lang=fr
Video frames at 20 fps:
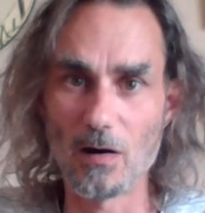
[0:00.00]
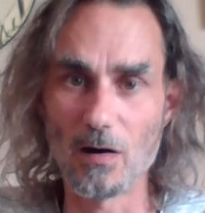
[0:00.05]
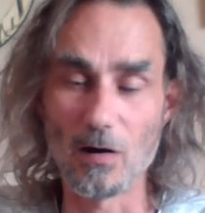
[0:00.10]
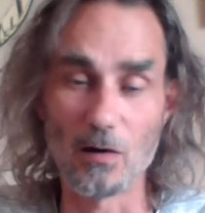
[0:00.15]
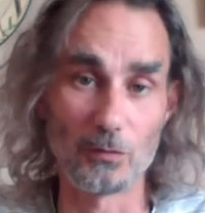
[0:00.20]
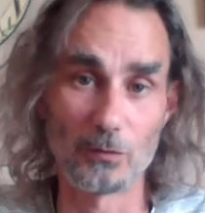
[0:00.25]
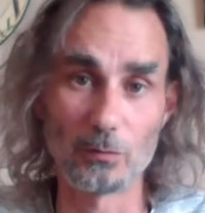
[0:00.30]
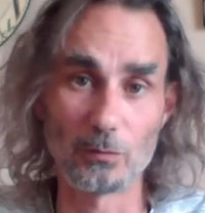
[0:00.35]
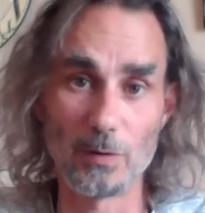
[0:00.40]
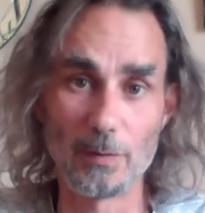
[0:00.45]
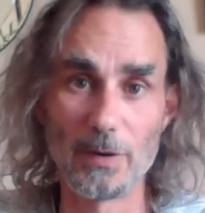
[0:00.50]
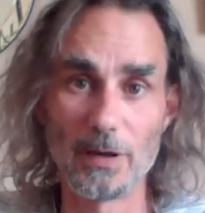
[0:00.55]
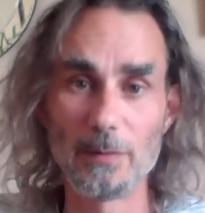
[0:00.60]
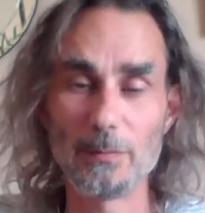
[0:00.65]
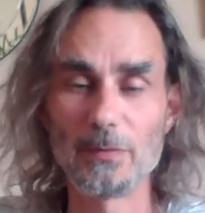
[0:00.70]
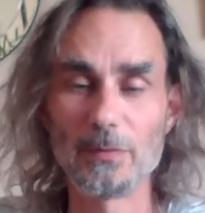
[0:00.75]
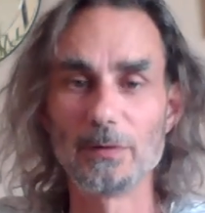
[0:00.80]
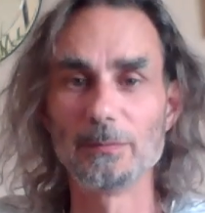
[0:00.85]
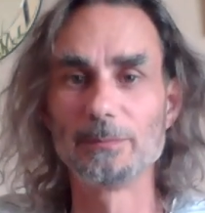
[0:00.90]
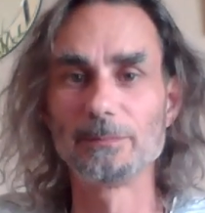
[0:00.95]
en
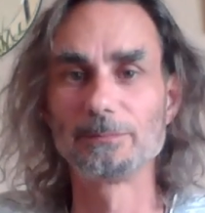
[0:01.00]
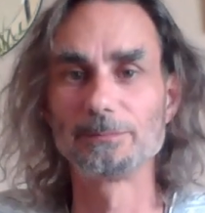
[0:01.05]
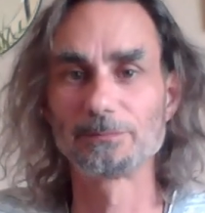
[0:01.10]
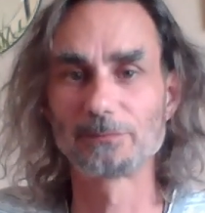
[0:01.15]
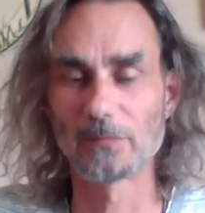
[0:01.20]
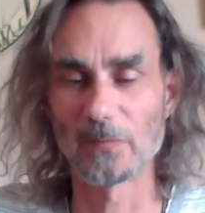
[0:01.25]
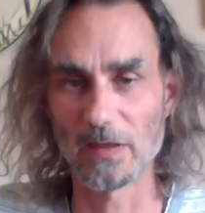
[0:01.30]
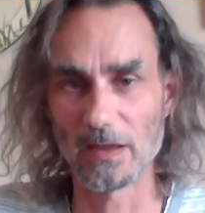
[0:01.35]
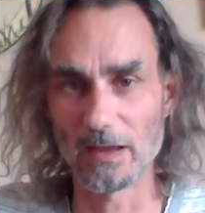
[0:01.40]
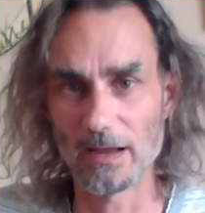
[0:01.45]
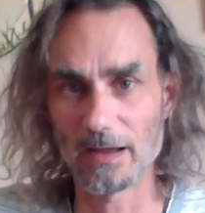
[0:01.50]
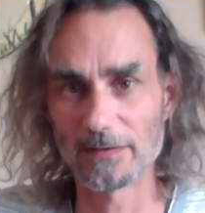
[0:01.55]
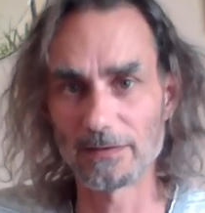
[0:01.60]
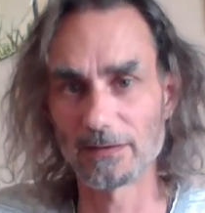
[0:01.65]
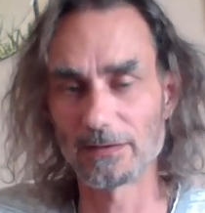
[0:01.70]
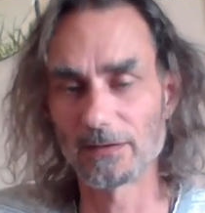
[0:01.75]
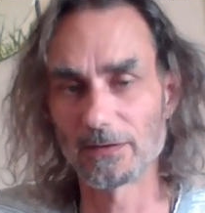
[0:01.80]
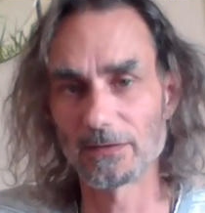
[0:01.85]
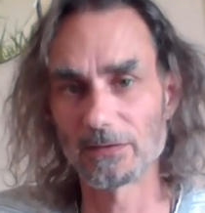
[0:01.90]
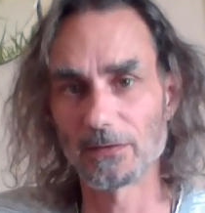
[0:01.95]
soi-même à
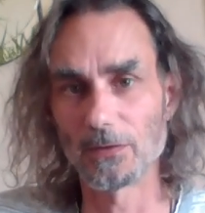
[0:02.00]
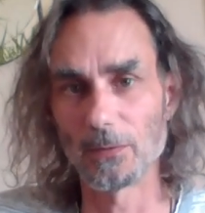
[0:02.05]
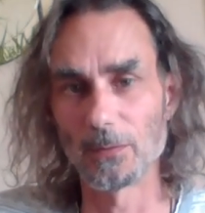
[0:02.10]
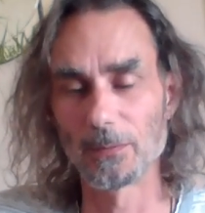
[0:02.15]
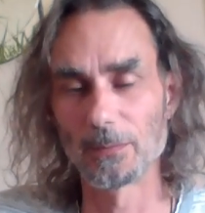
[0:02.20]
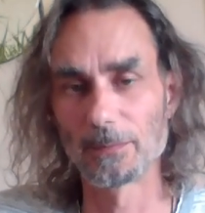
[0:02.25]
cet instant